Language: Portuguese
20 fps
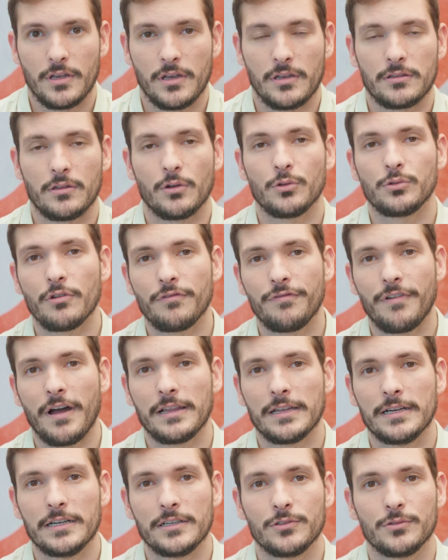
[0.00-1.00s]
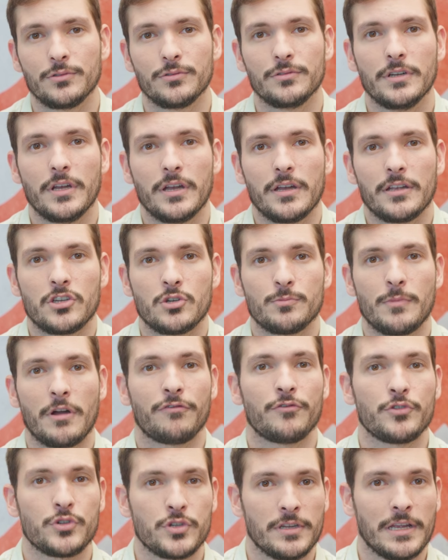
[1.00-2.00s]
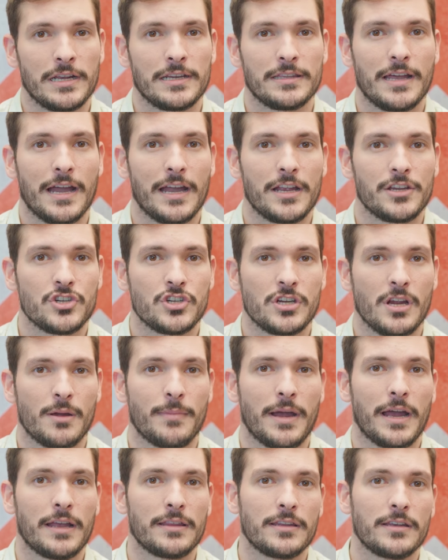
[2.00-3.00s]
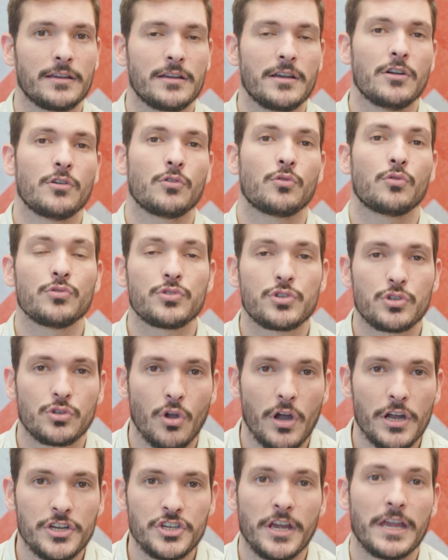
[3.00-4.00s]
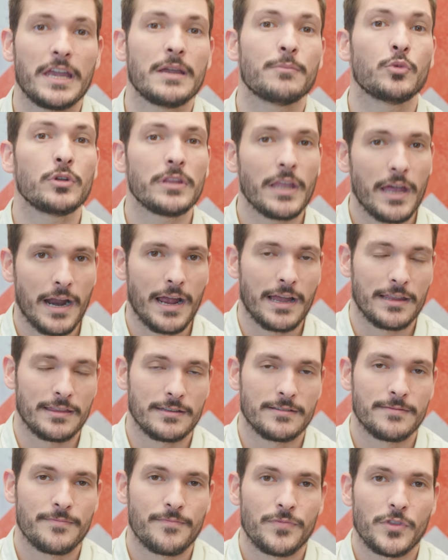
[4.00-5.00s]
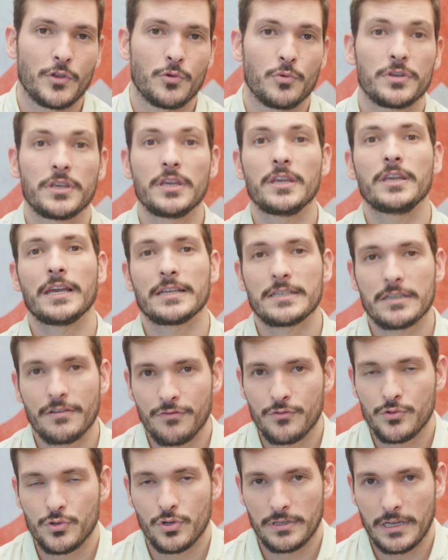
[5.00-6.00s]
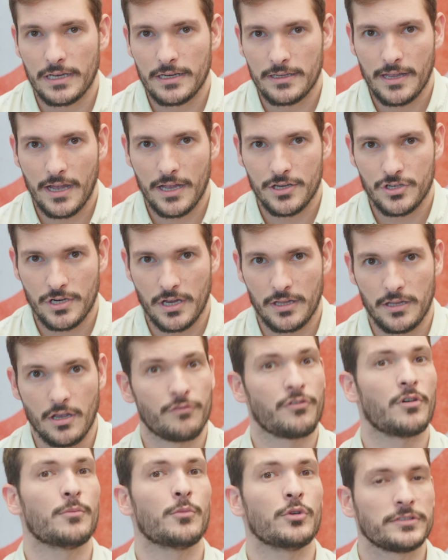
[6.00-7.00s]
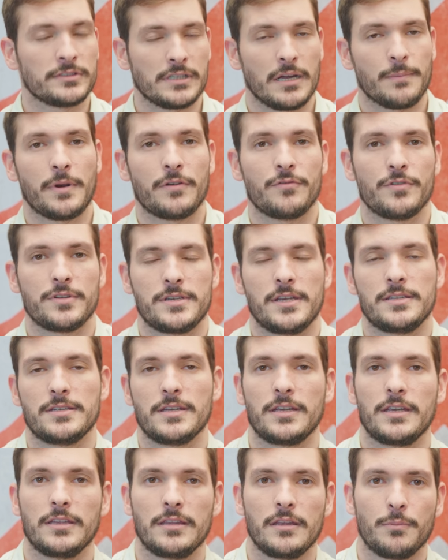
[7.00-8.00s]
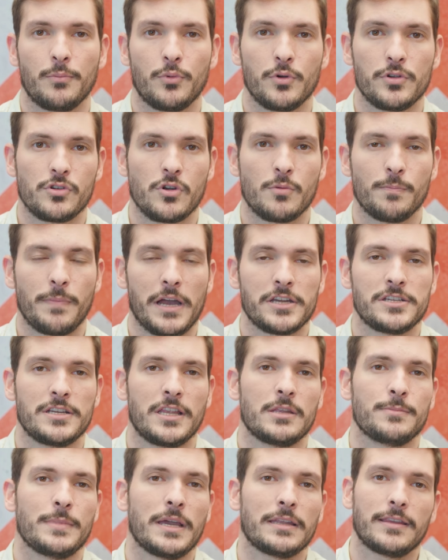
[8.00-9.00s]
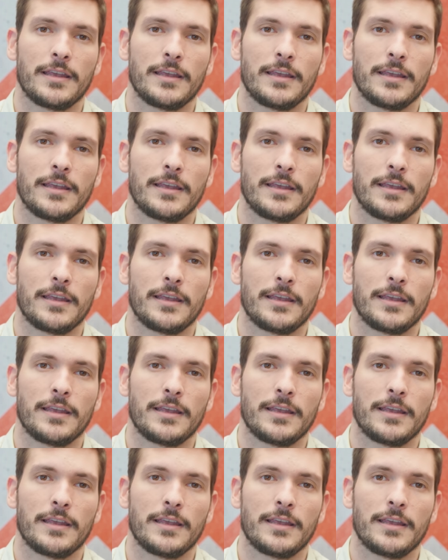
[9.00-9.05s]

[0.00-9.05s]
Então eu estou falando de uma funcionalidade chamada custódia remunerada. O que, é essa funcionalidade, Anne? É, né? Eu vou mostrar para vocês aqui depois, compartilhando a minha